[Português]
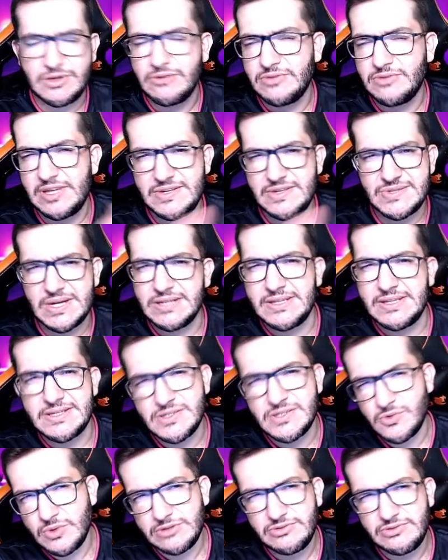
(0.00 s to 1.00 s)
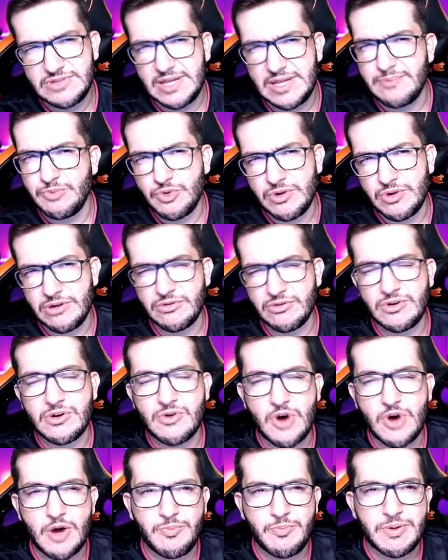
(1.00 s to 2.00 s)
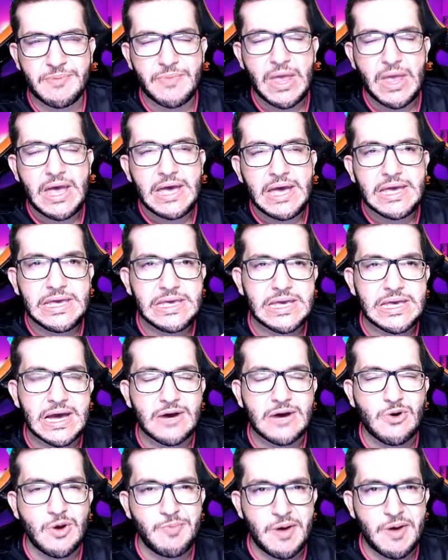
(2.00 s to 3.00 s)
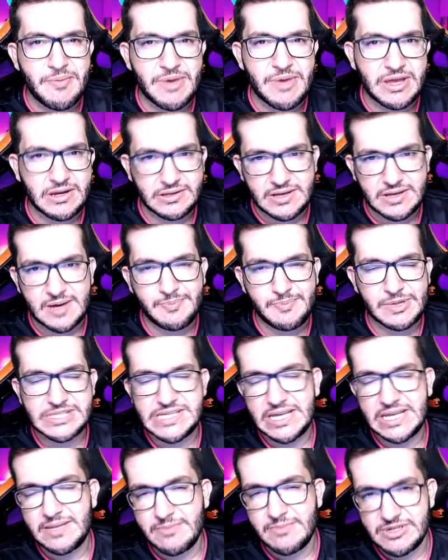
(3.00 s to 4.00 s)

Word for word: Eu não tenho certeza quanto tempo dura a Eurocopa e a Copa América, tá, rapaziada?